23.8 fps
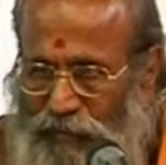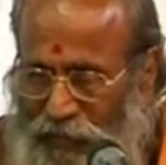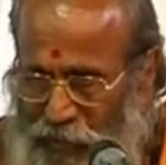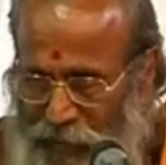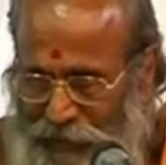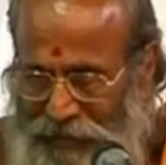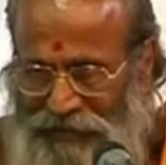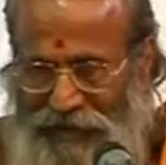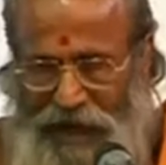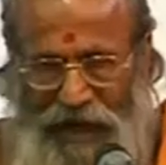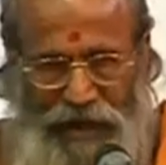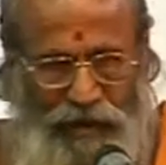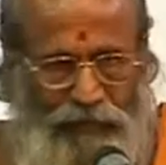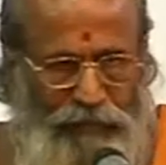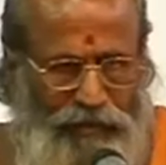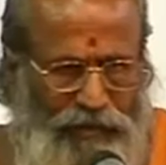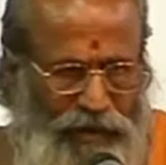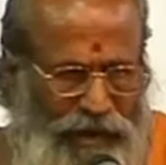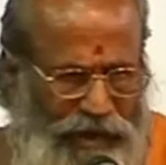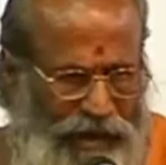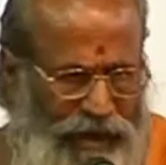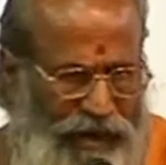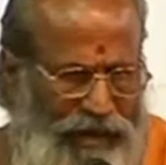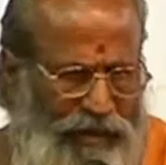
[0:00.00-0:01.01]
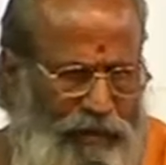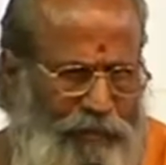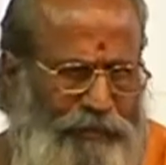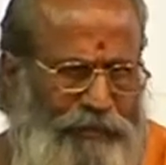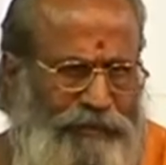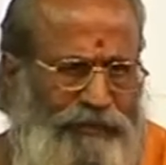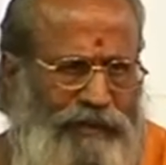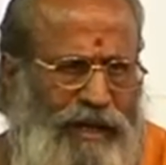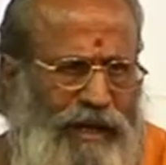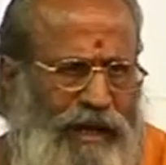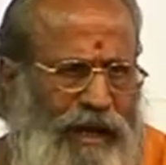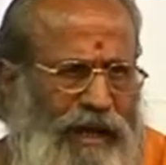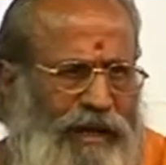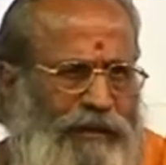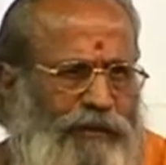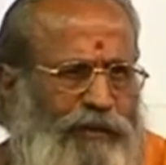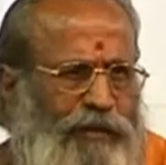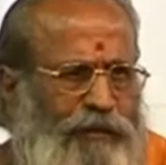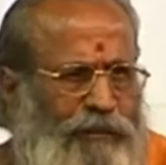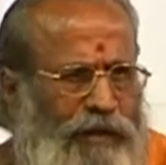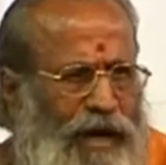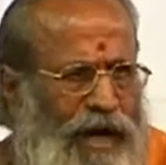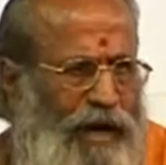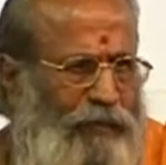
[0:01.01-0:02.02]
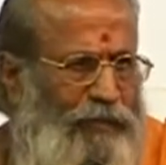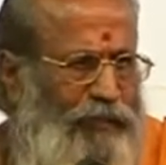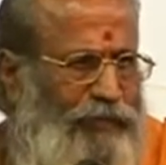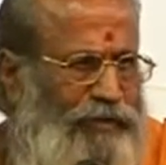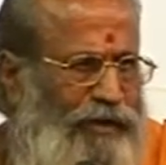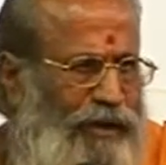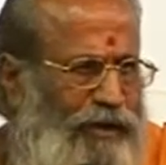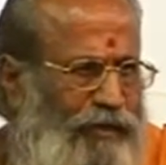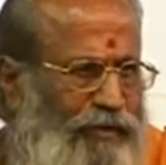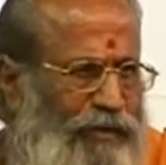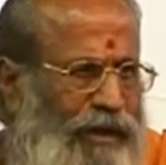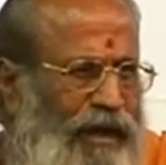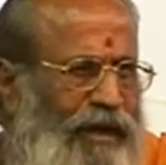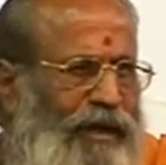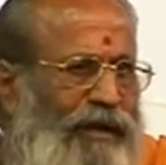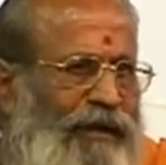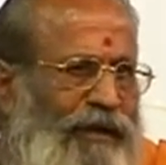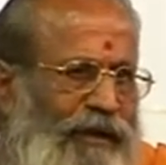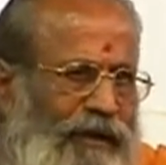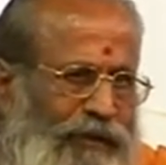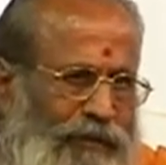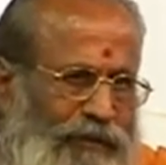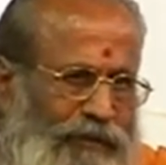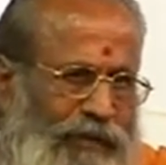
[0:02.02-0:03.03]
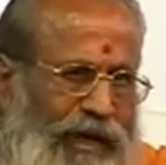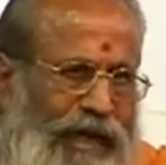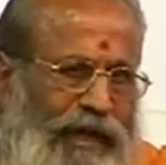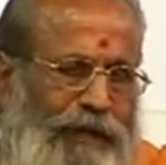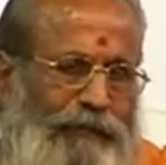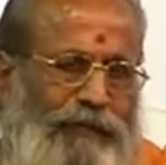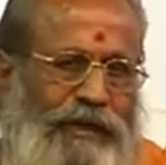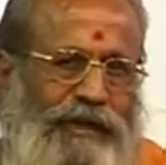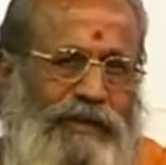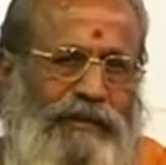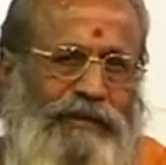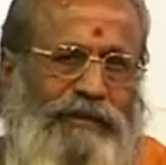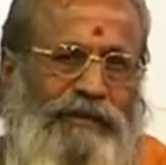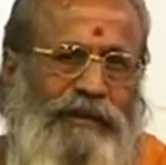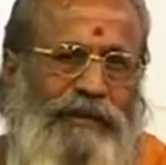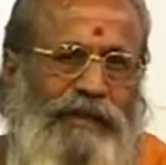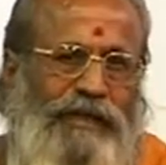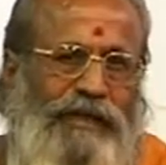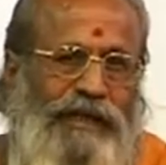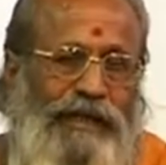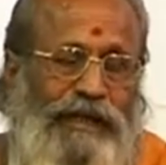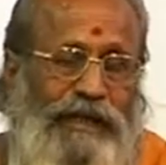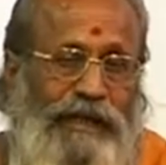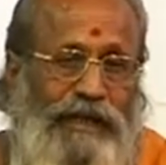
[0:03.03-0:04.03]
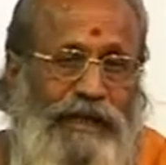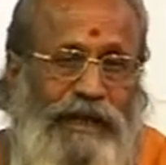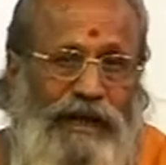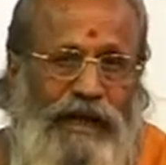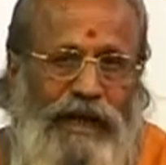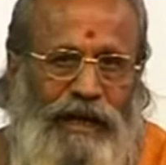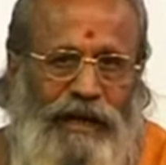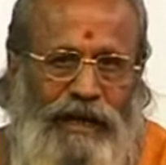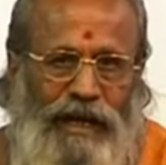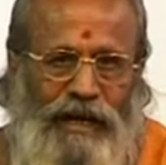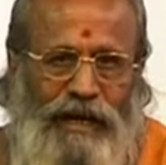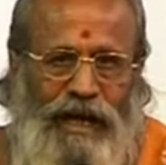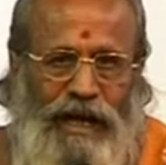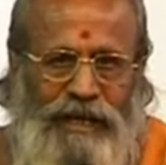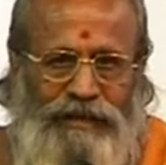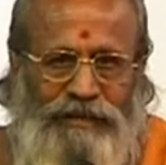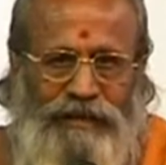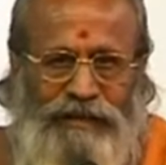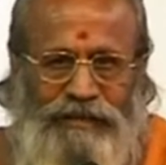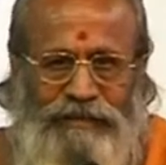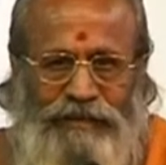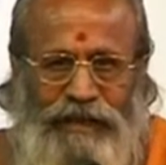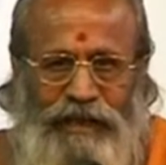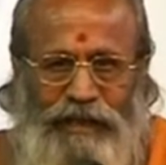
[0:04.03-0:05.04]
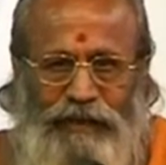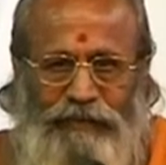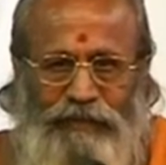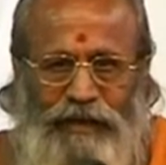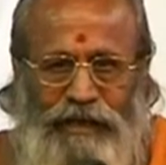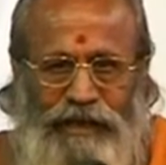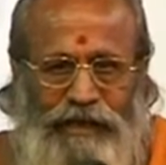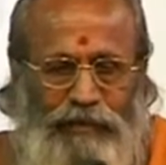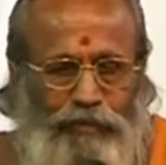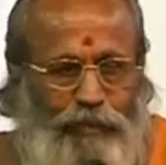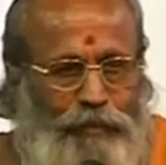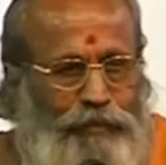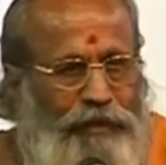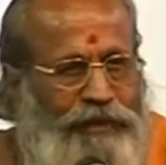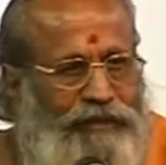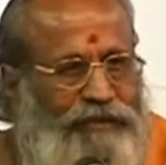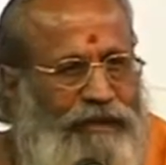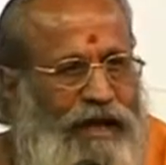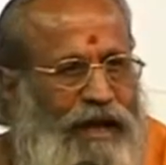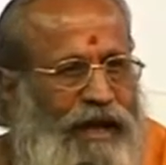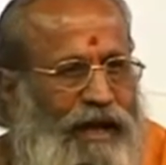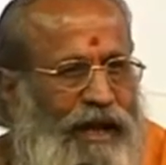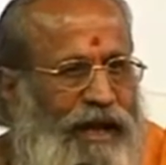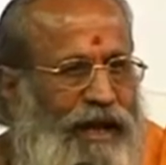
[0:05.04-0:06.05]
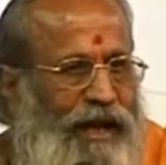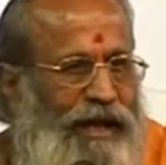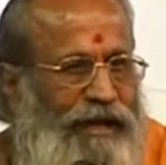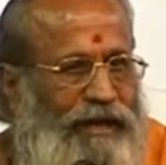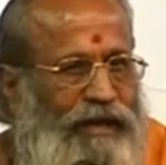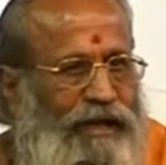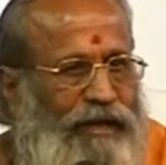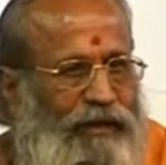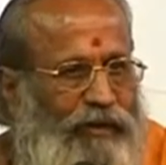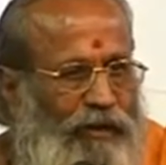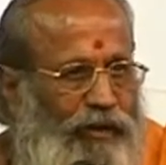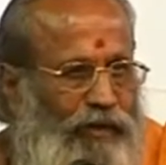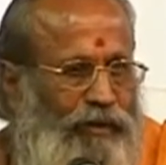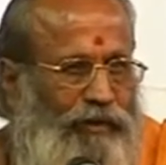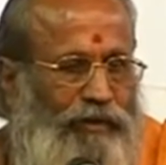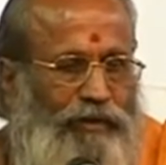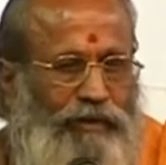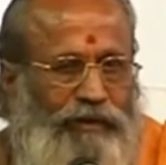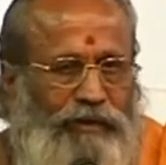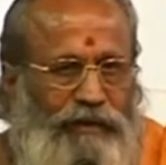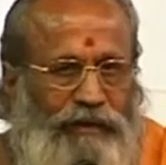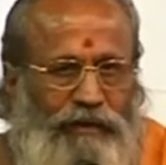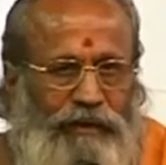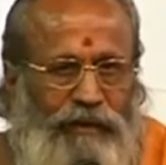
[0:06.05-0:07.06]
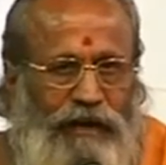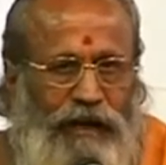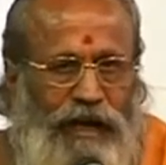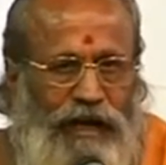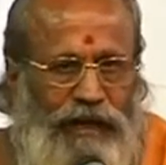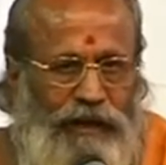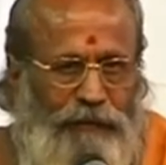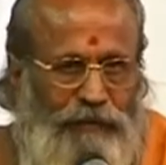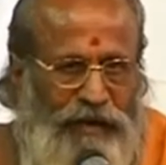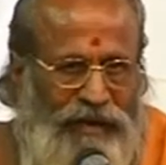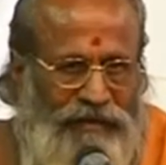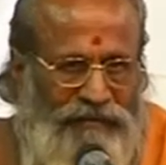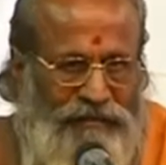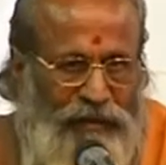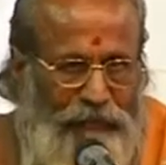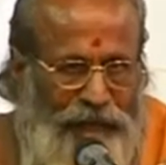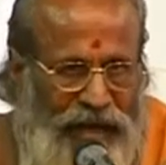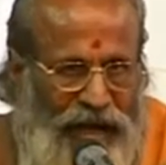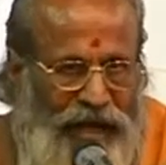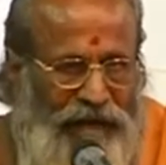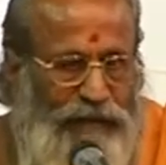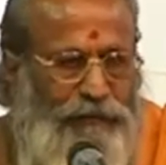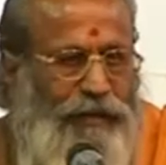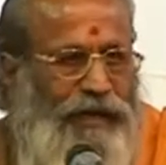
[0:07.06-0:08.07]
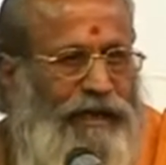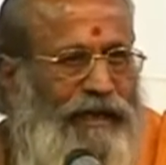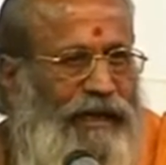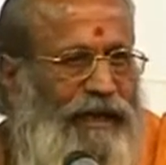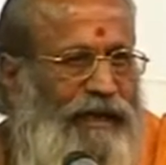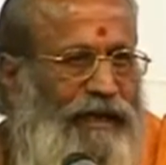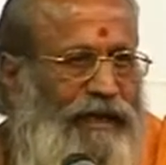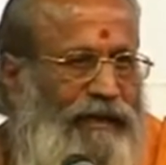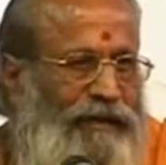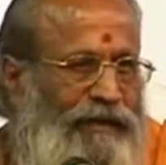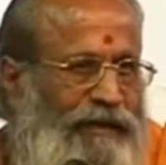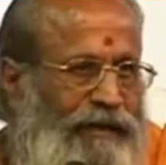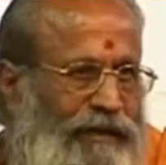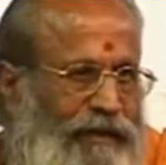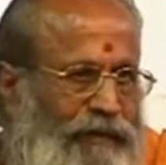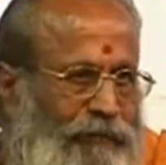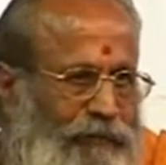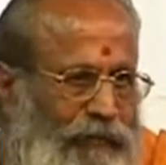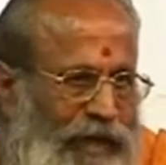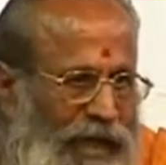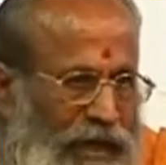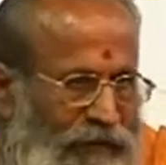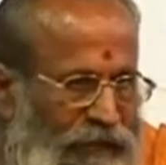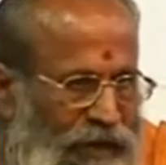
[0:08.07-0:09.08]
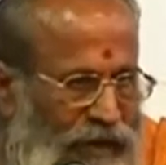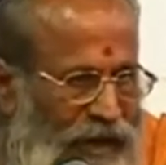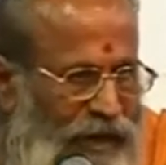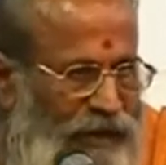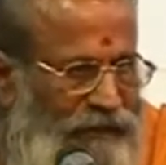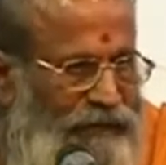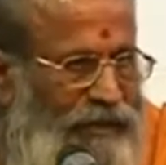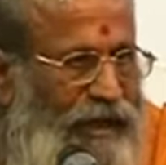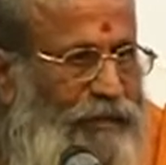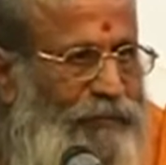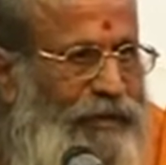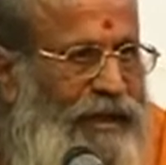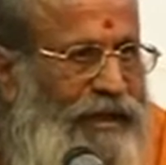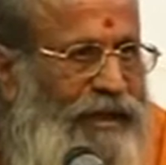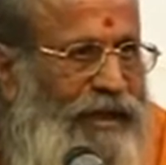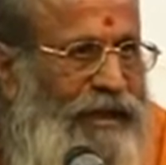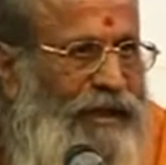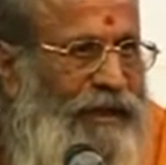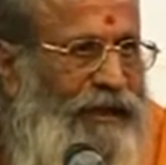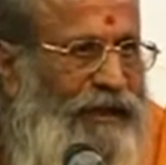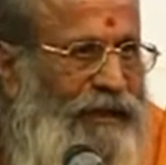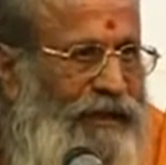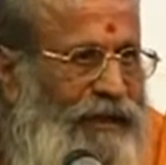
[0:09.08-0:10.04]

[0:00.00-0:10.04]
ఉపచారములు అనేక ఉపచారాలతో మహాపూజలు కూడా ఉన్నాయన్నమాట ఈ రకంగా చేసేటువంటి ఉపచారాలన్నిట్లో అంటే మన సమయాన్ని బట్టి మన అవకాశాన్ని బట్టి